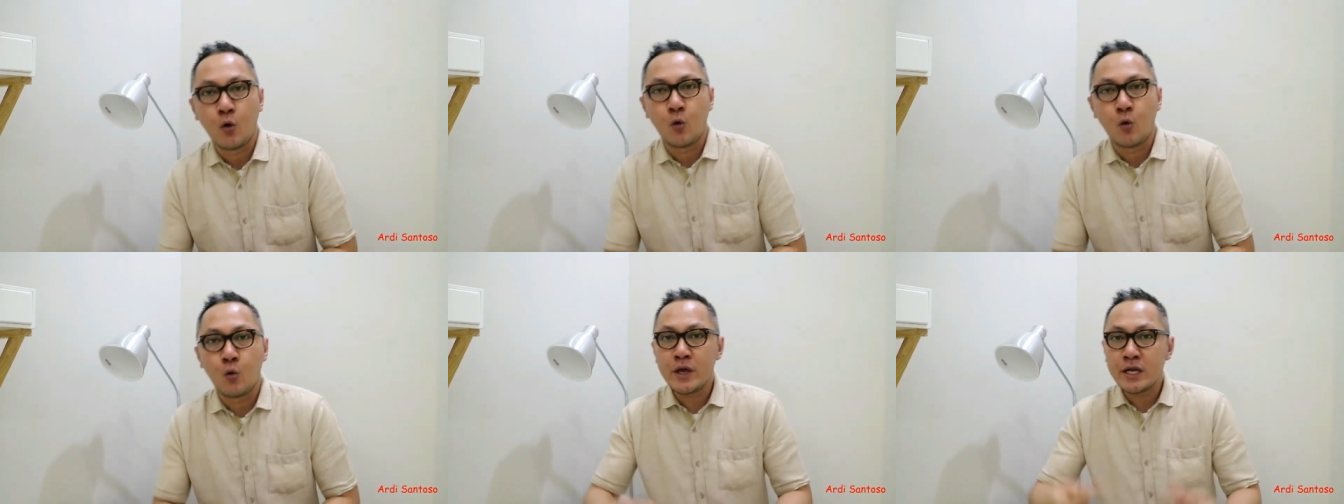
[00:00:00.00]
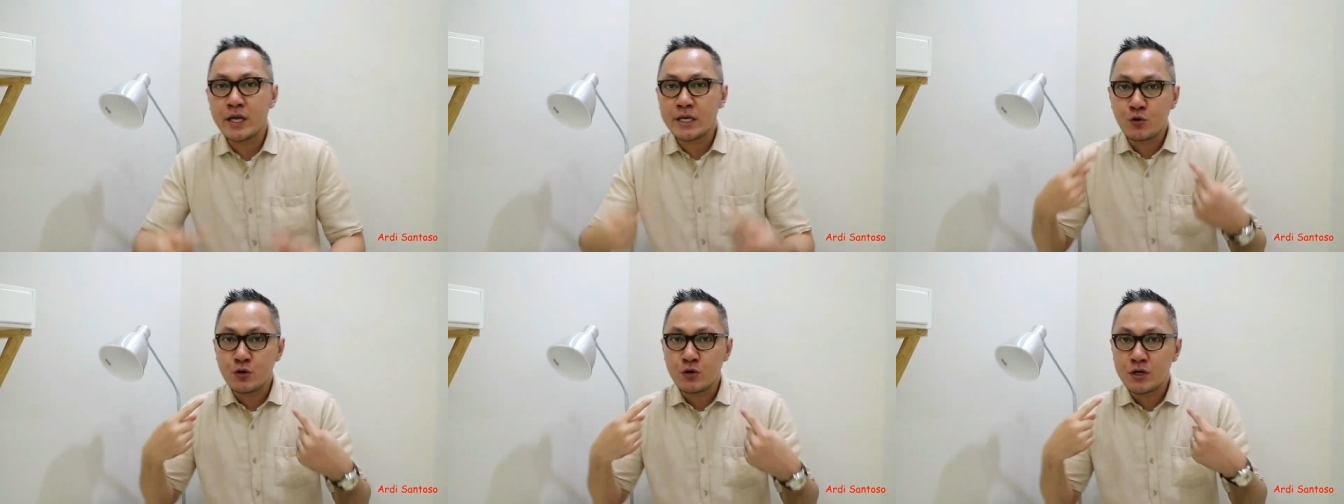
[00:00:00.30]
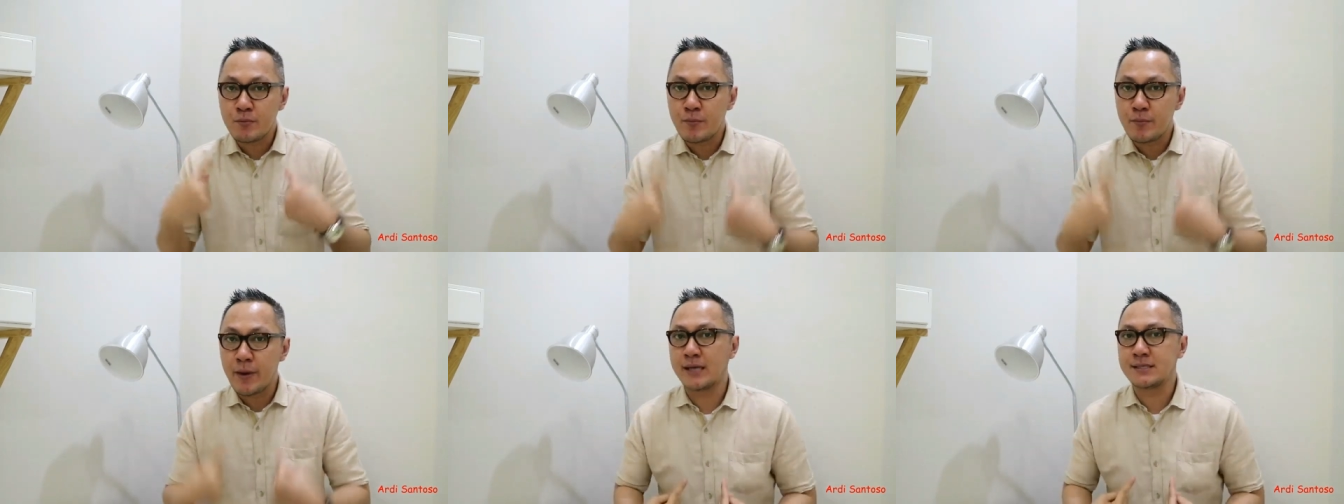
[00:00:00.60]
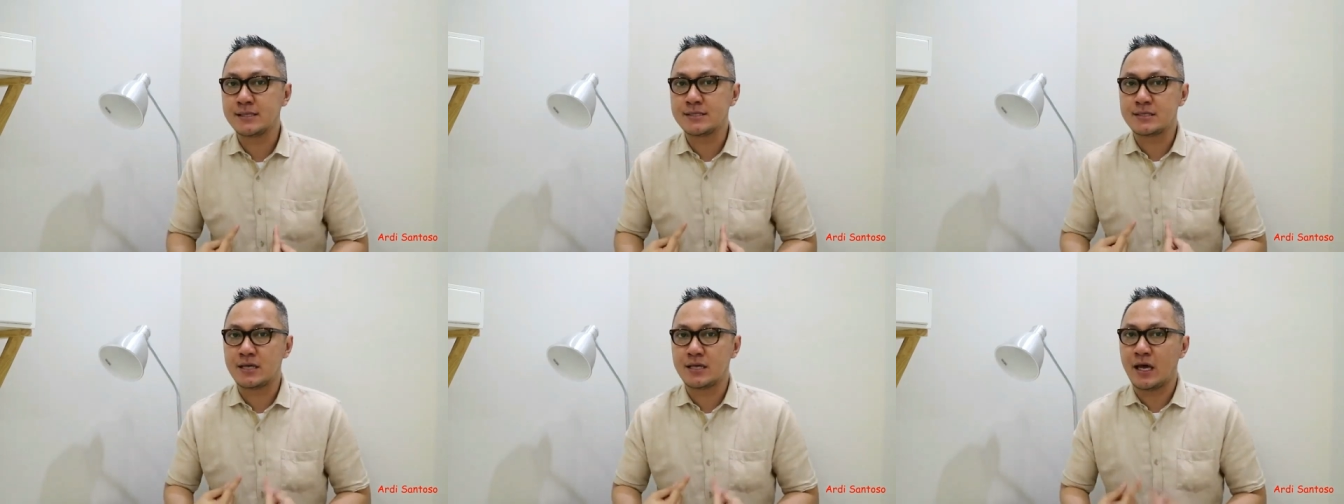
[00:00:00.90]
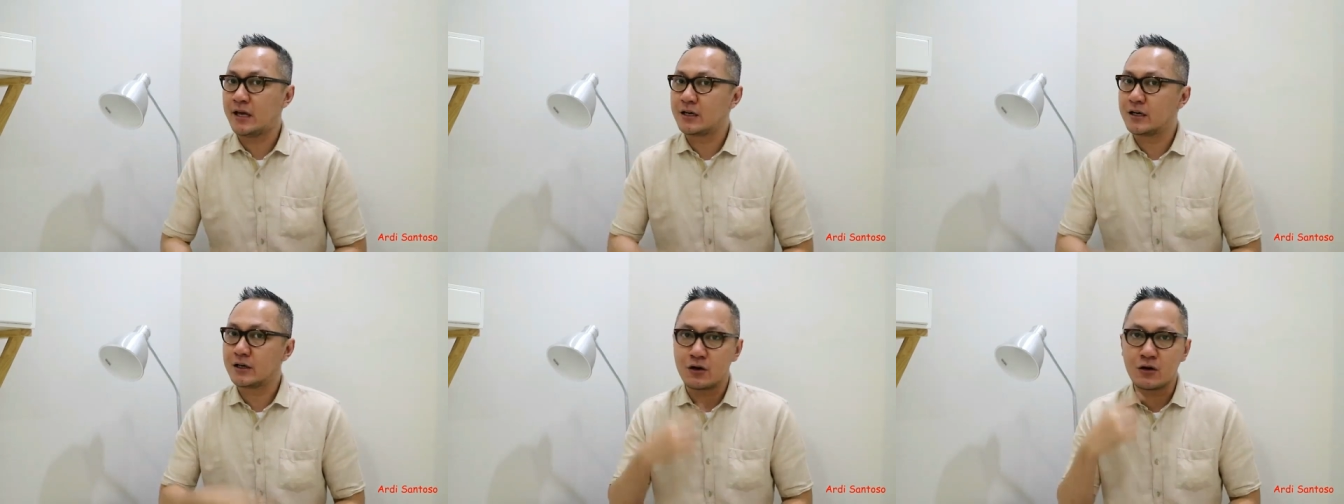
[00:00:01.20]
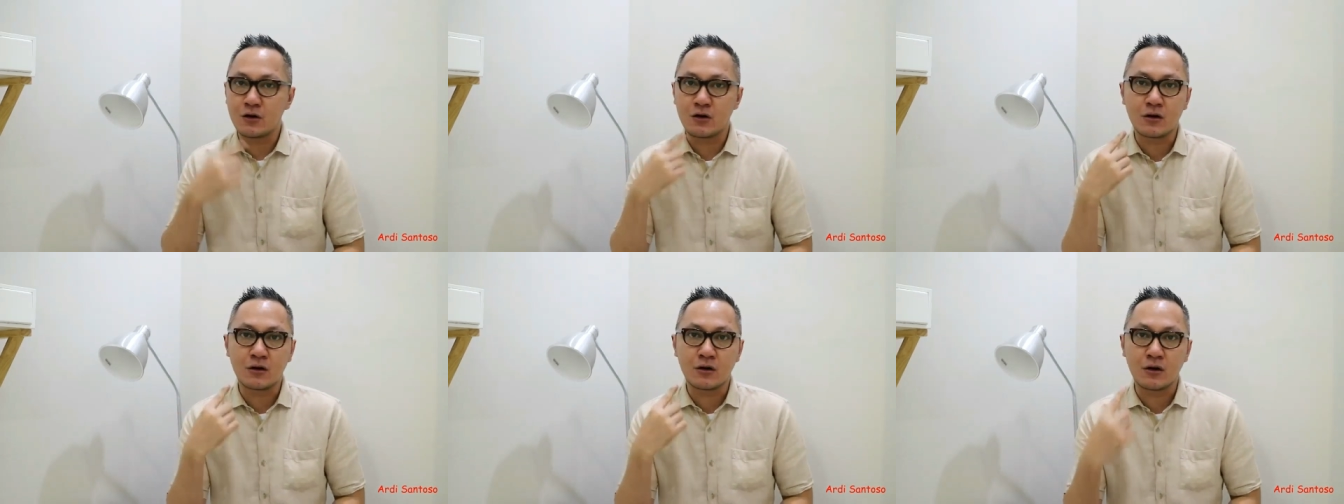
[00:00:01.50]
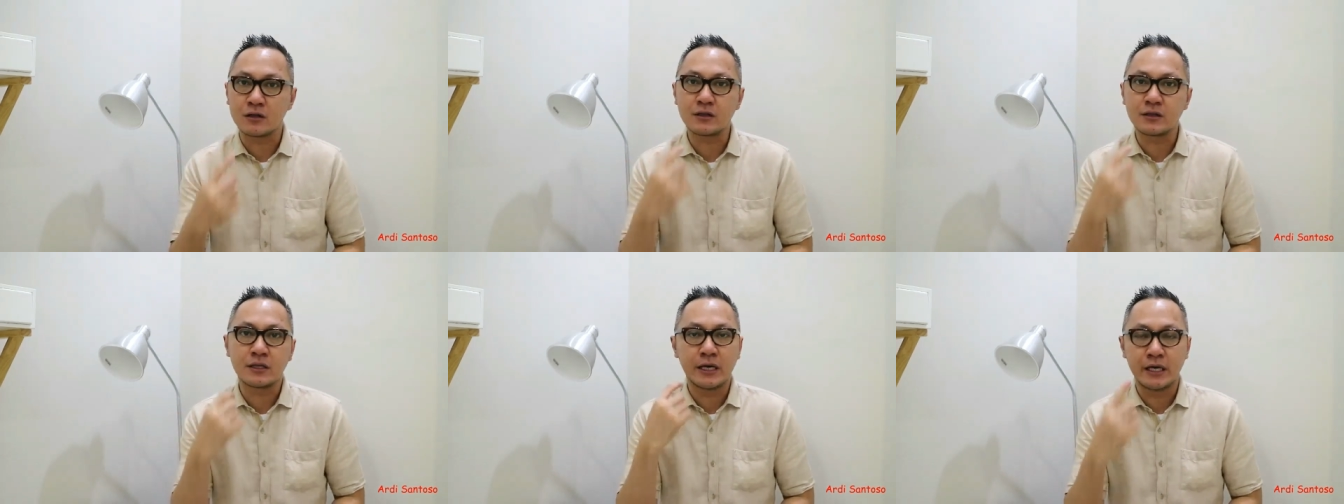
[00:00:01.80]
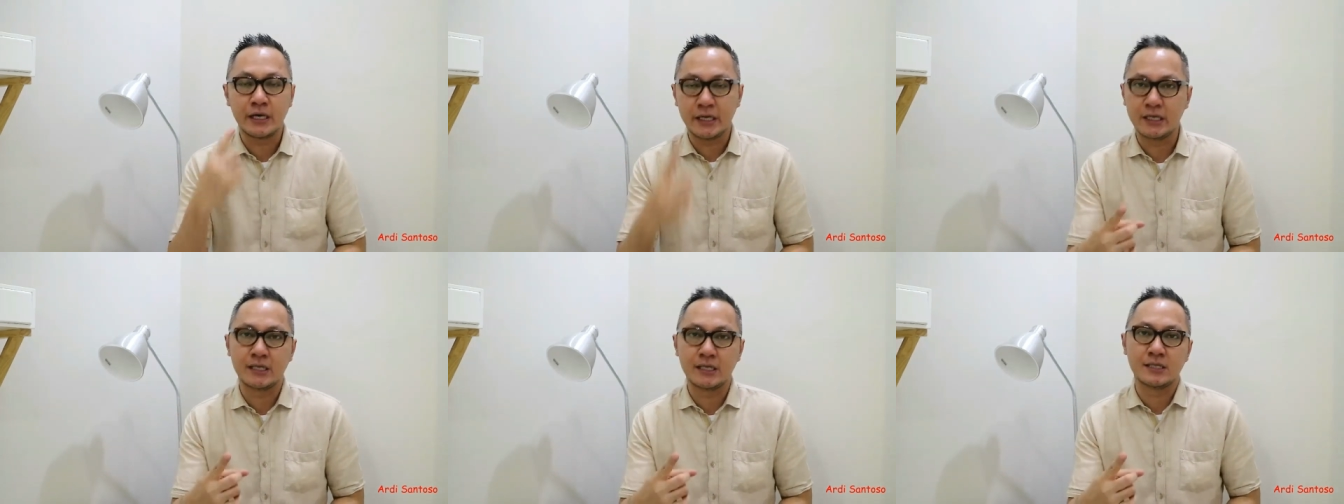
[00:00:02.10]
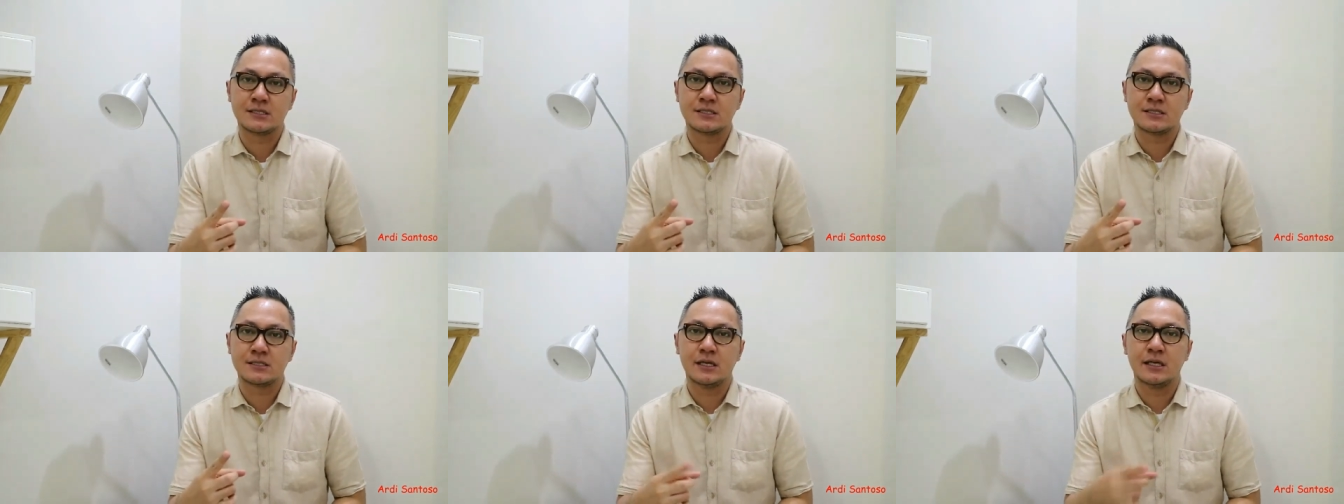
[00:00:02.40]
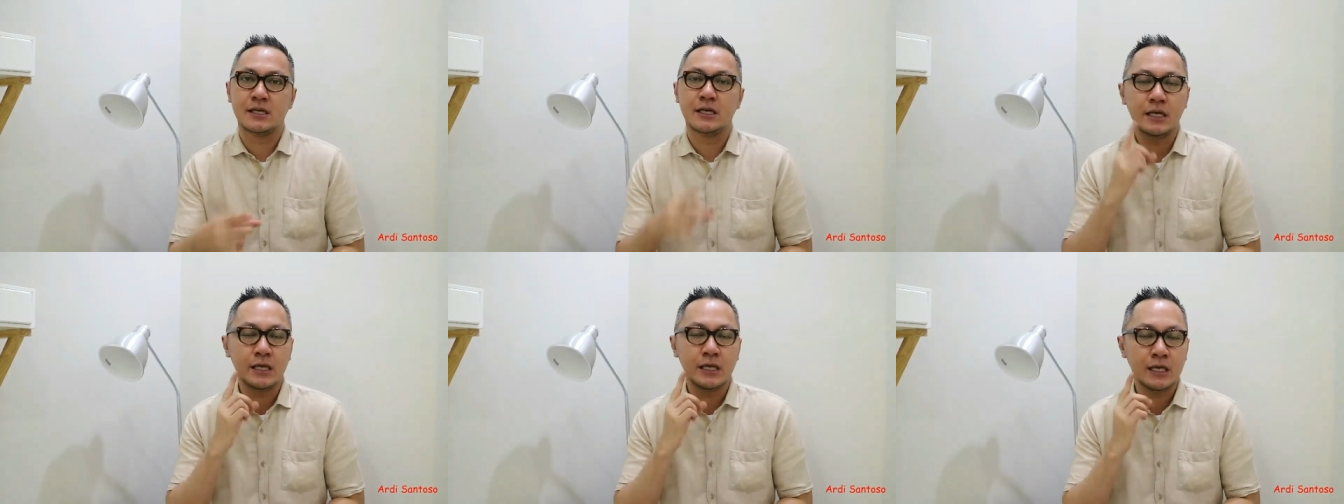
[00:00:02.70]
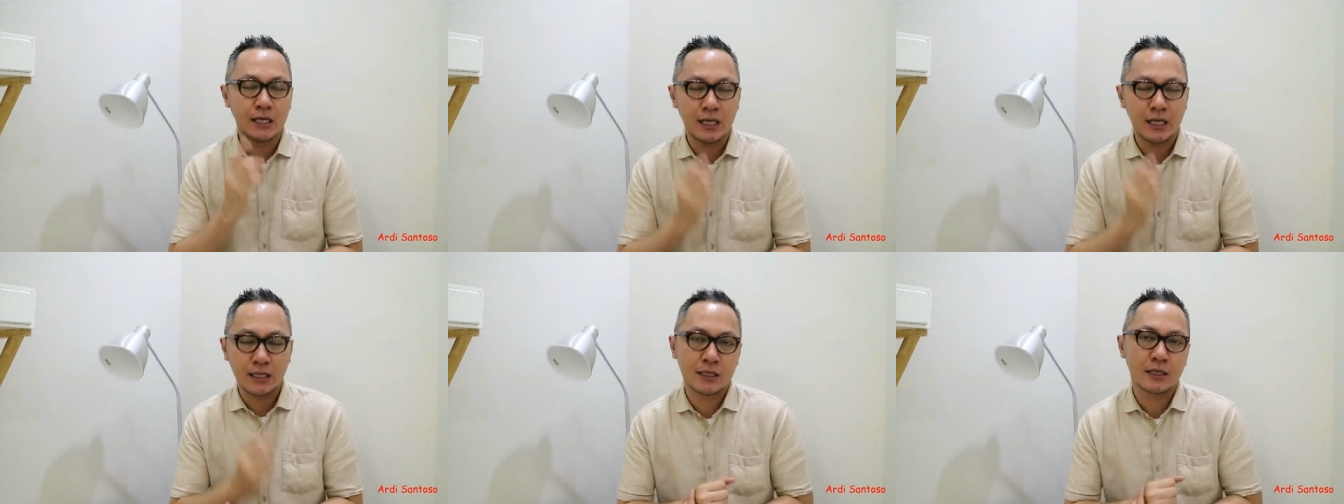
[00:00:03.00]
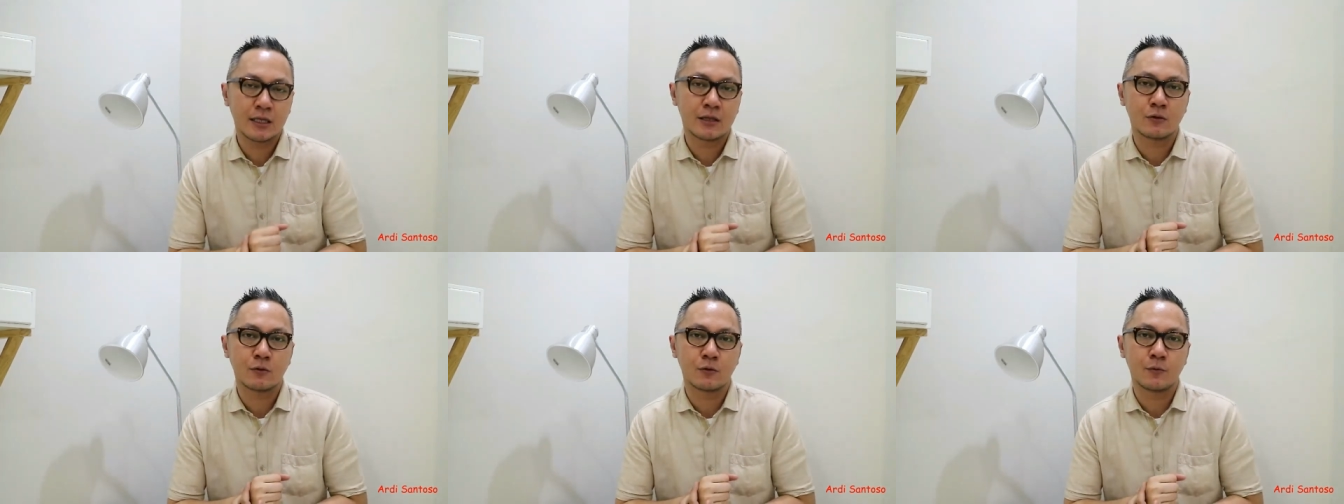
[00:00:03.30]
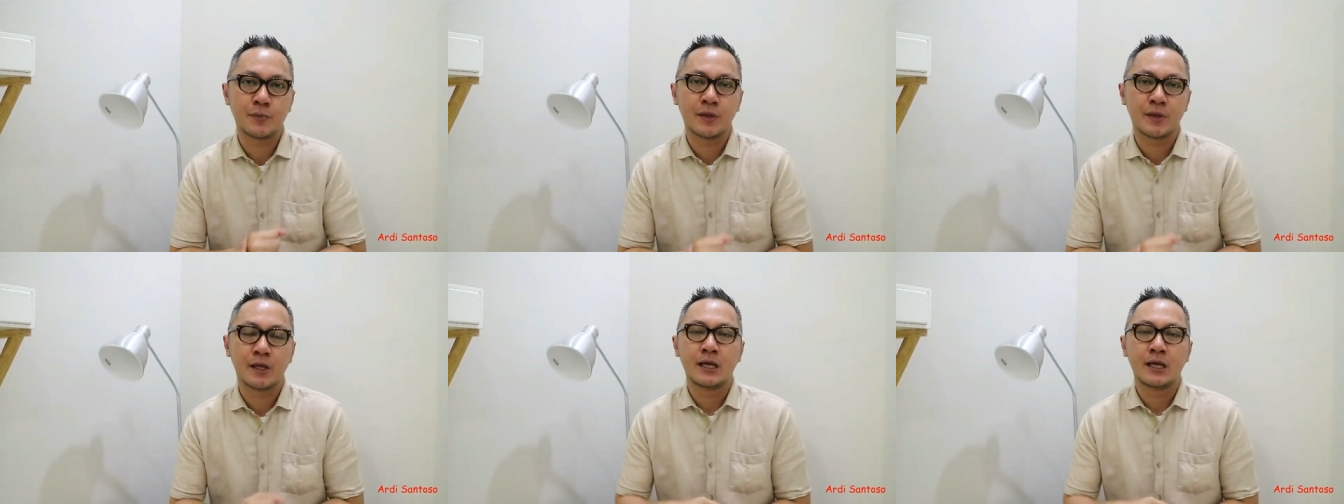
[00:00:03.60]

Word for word: we do the best and God heals ingat itu